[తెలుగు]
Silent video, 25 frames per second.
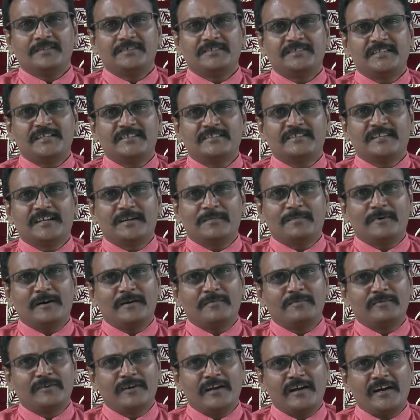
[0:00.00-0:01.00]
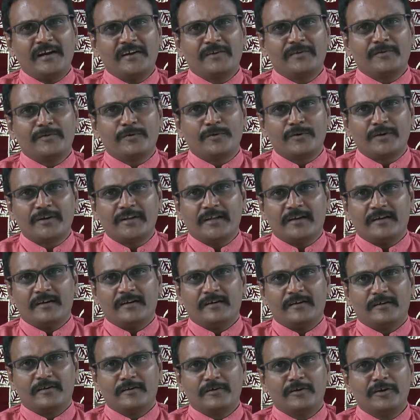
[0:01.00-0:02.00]
చంద్రబాబు నాయుడు నోట
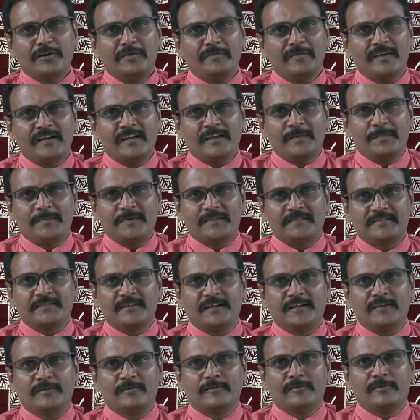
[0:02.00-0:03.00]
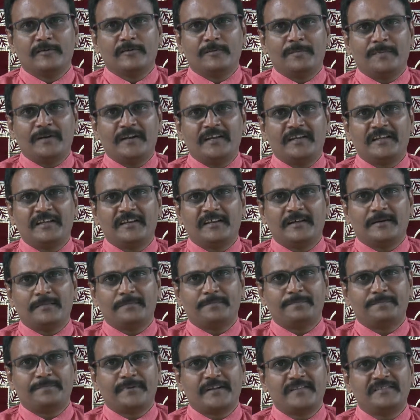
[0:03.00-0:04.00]
రెండు వేల పద్నాలుగులో పలికిన
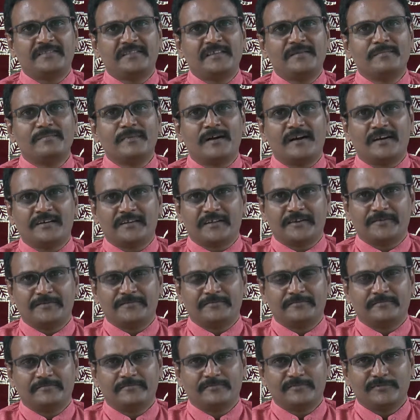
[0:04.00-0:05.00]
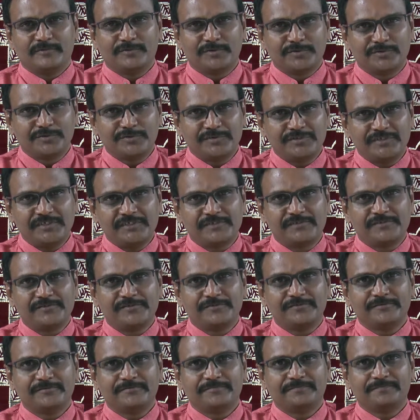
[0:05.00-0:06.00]
ప్రతి మాటను గుర్తు చేస్తూ
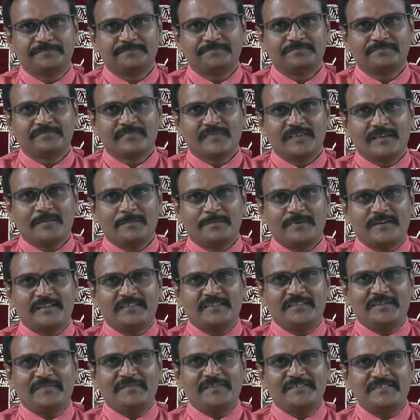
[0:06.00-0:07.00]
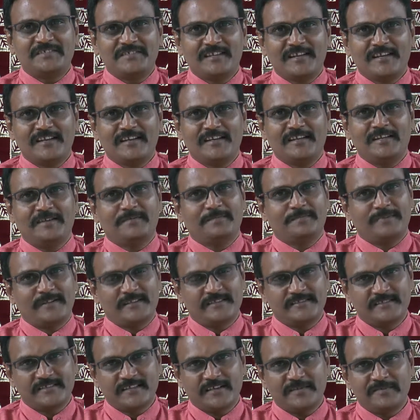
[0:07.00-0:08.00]
ప్రతి విషయాన్ని
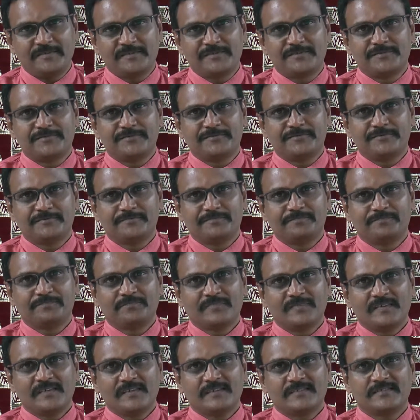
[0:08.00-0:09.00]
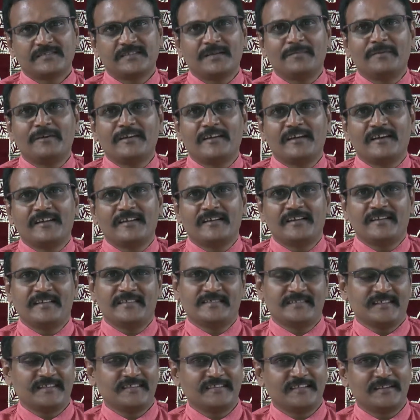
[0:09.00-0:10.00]
ప్రస్తావిస్తూ సమయాన్ని
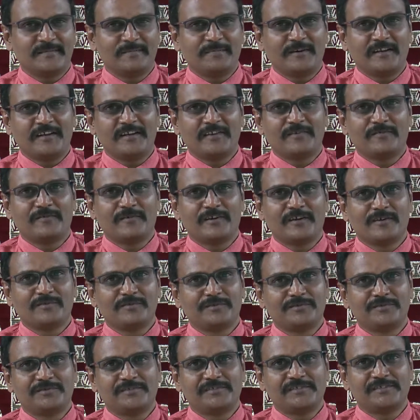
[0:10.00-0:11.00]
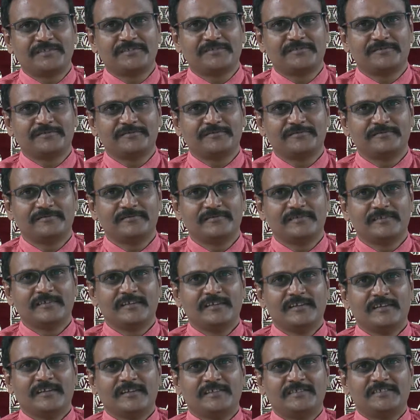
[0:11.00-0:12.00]
సందర్భాన్ని కూడా గుర్తు చేస్తూ
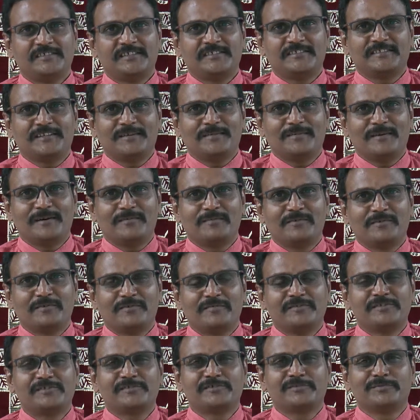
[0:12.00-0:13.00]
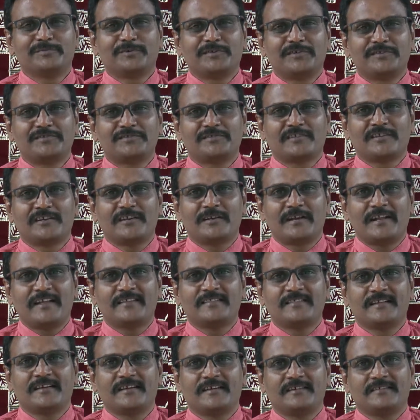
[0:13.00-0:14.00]
చంద్రబాబుకు విసుగు పుట్టిస్తున్న
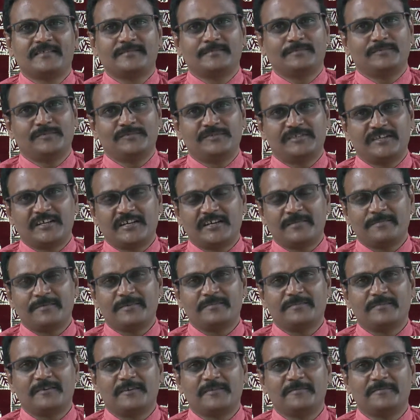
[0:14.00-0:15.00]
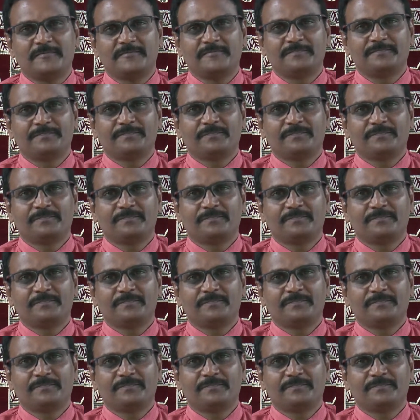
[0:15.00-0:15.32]
నేత ముద్రగడ పద్మనాభం